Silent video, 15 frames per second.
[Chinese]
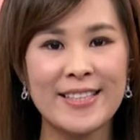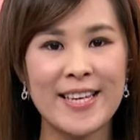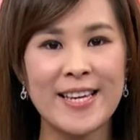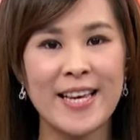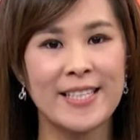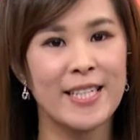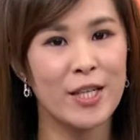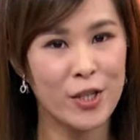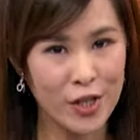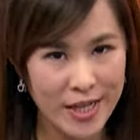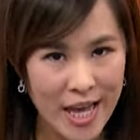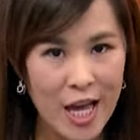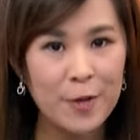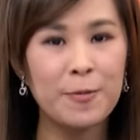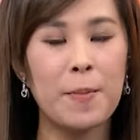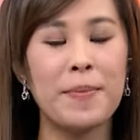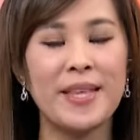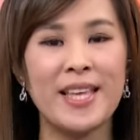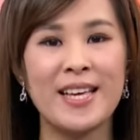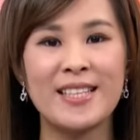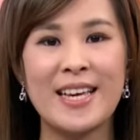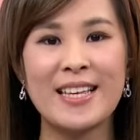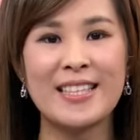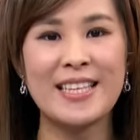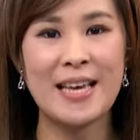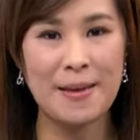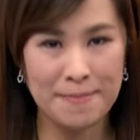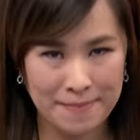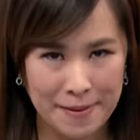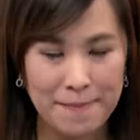今天感谢收看，我们明天再见，
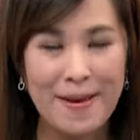拜